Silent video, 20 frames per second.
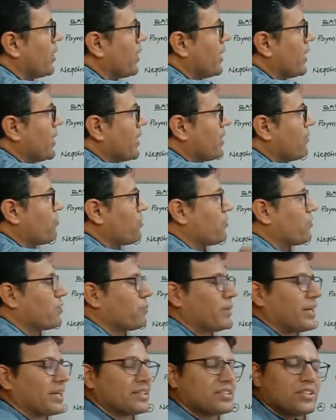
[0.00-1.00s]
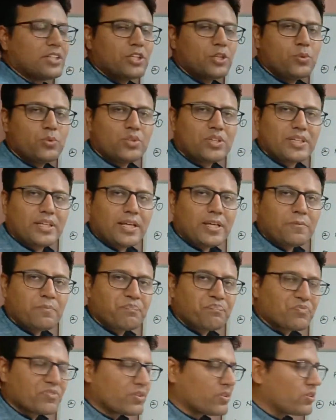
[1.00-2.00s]
ए के फेवर में एग्जीक्यूट किया
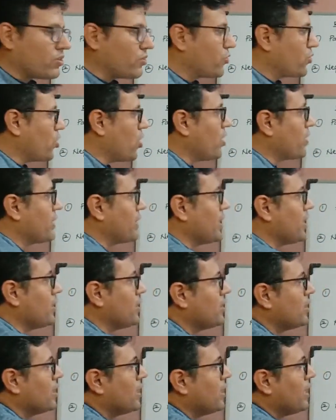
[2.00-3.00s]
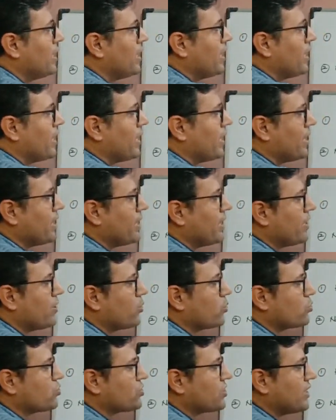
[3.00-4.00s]
ड्रॉ किया ए ने
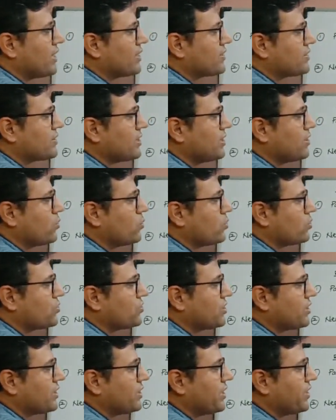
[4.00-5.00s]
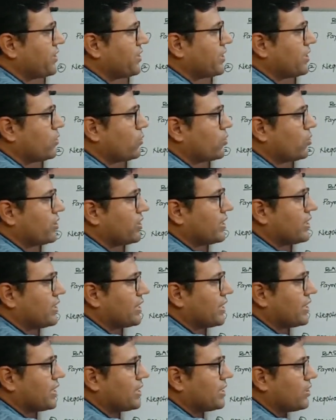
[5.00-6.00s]
एंडोर्स किया सी को सी ने डी को डी
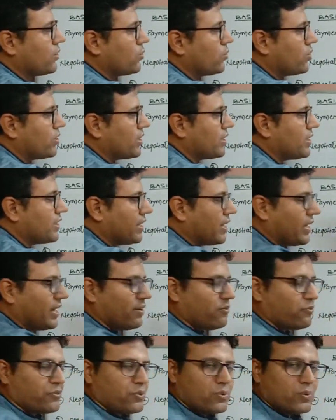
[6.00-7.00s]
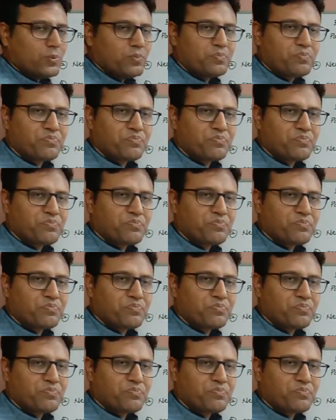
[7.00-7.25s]
ने ई e को ई e ने एफ को